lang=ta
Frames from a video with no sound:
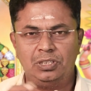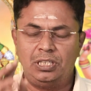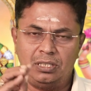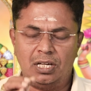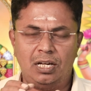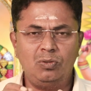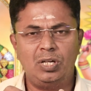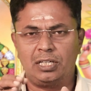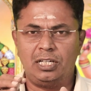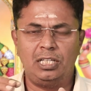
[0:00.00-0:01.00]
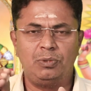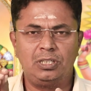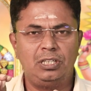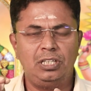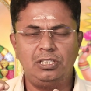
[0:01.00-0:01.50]
இருந்தாலும்
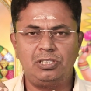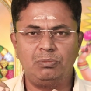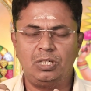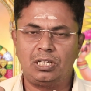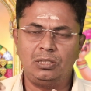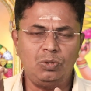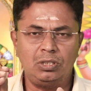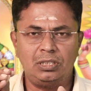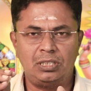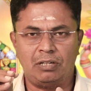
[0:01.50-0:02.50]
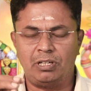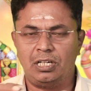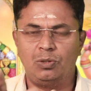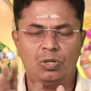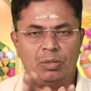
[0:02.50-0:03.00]
லக்னாதிபதி நீச்சம்ங்கிறது ஒரு
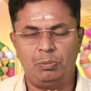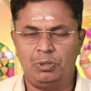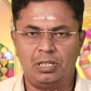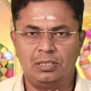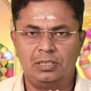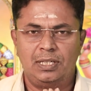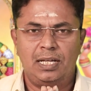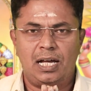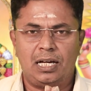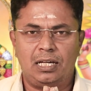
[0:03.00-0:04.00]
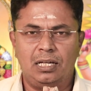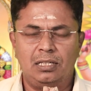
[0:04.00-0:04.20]
தவறான ஒரு அமைப்பு தான் ஆக